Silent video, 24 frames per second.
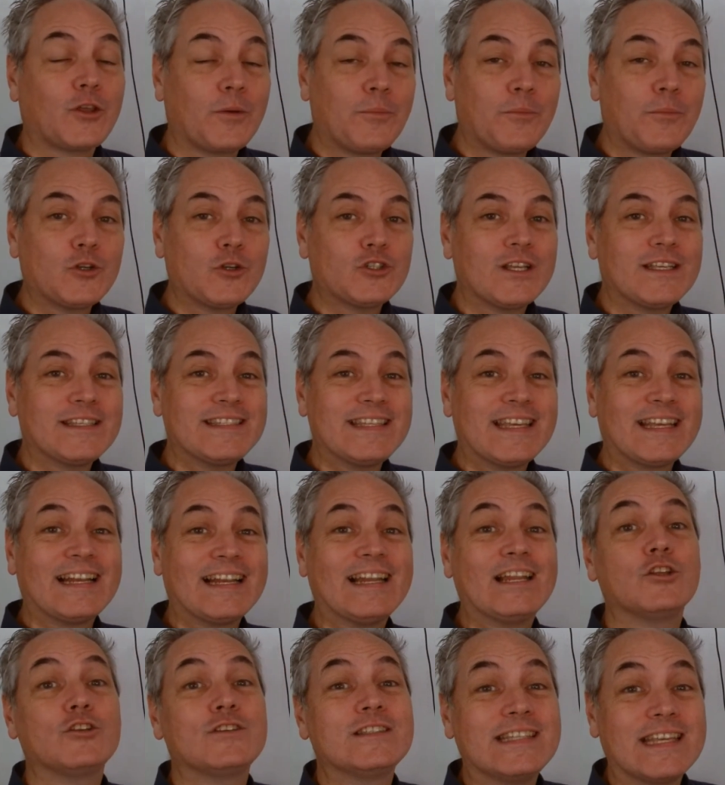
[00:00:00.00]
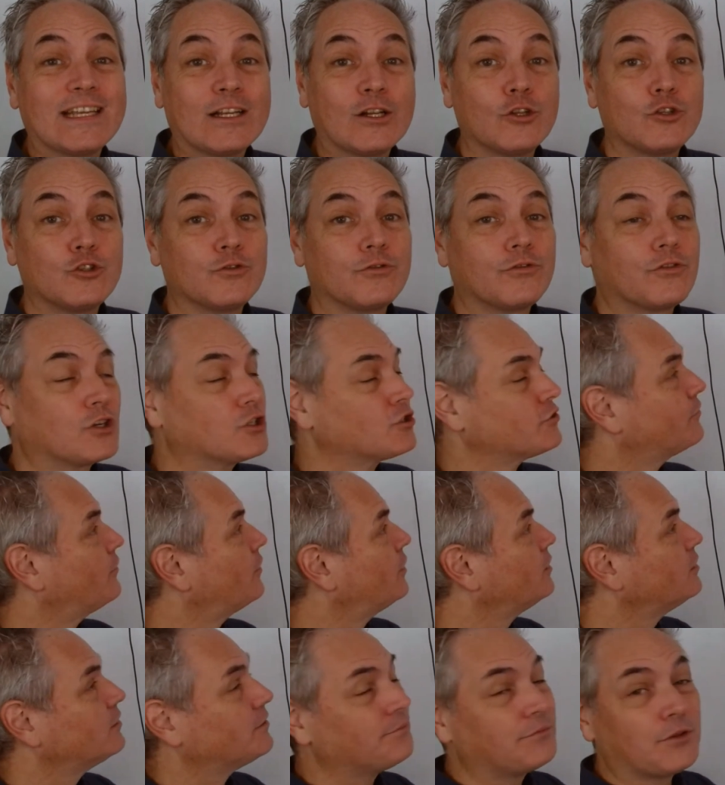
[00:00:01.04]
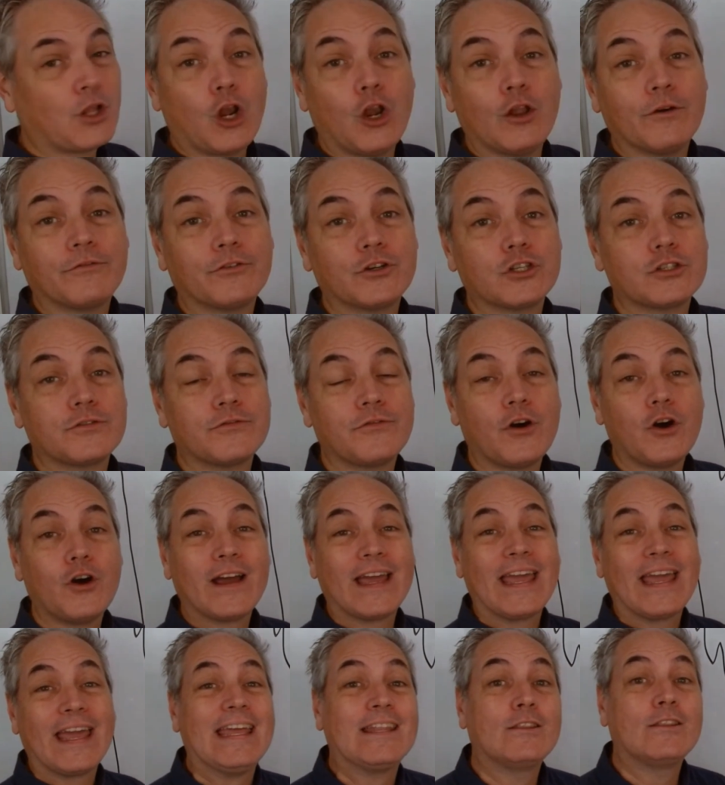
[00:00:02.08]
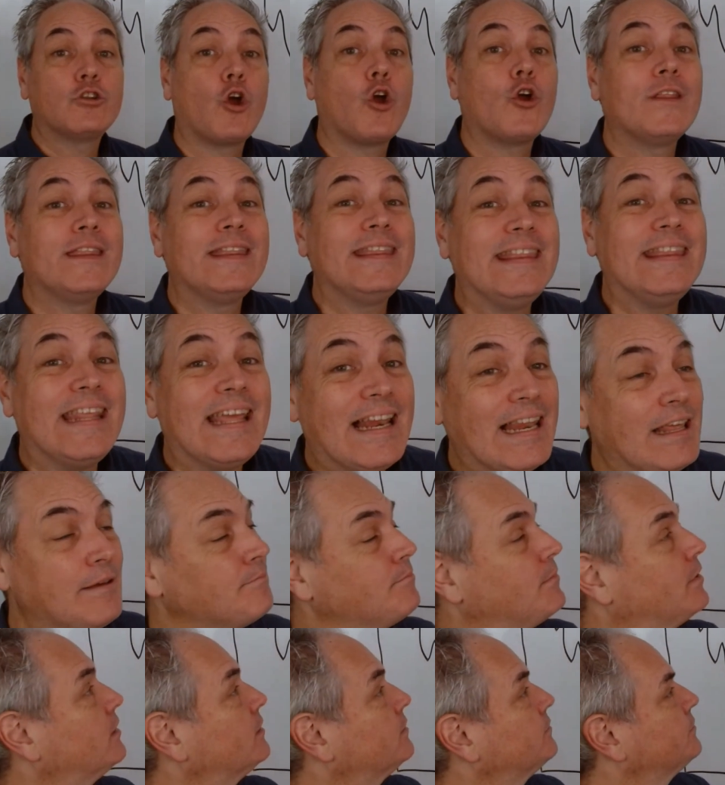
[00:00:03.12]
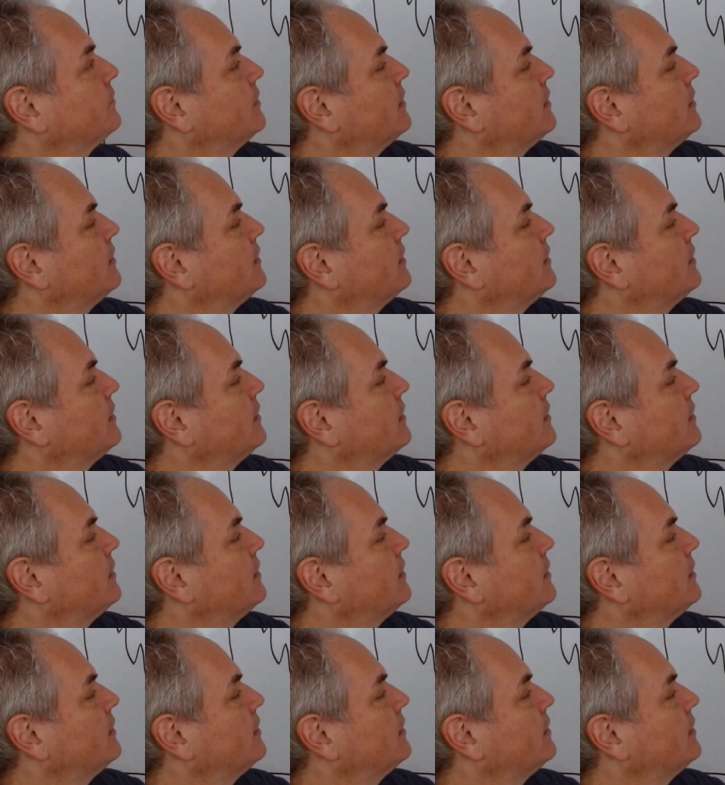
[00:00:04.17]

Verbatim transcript: prochain cycle est le cycle du phosphore. Le phosphore est un élément